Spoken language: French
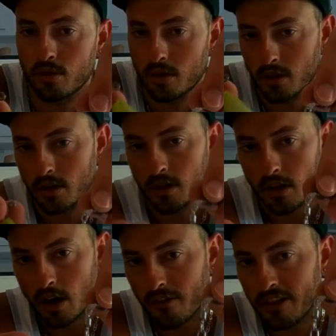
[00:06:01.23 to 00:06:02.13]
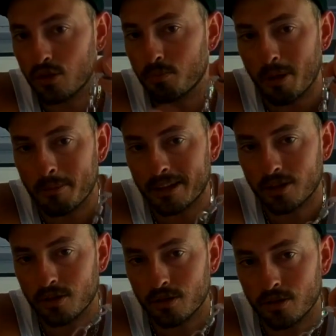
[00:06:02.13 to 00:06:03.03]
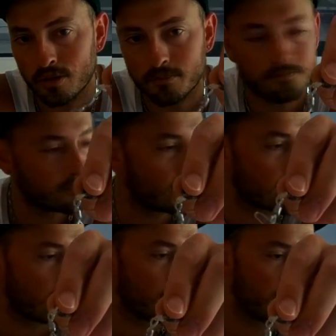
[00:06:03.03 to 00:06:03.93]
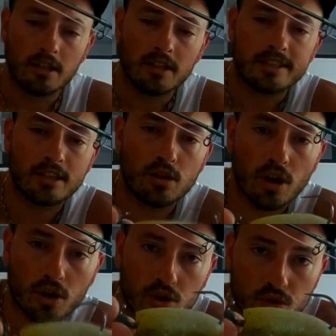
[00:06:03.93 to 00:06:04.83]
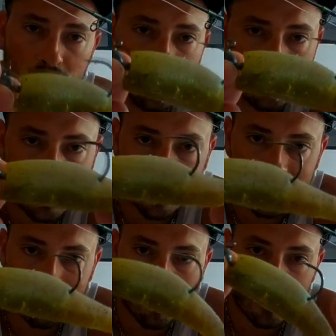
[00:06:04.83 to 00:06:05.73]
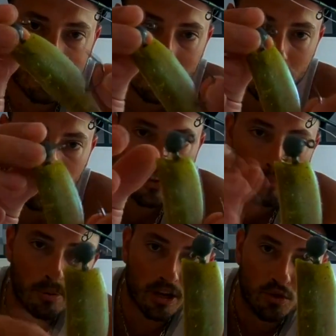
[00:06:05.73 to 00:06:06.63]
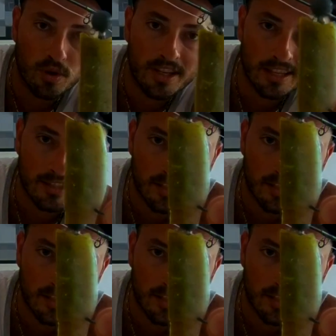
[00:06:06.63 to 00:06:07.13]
euh, en fait de pas mettre euh, d'agrafe. C'est le leurre que j'utilise dernièrement, qui m'a été offert par Julien